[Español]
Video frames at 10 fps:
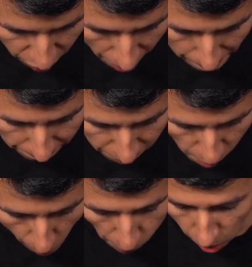ya
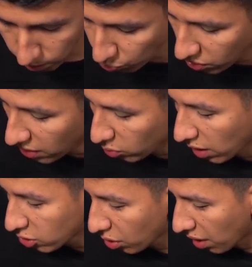ya soy la
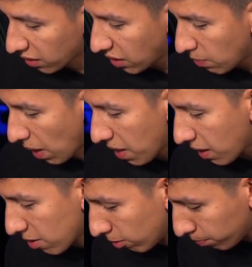historia así, marica,
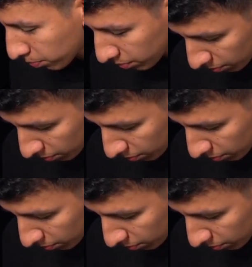no.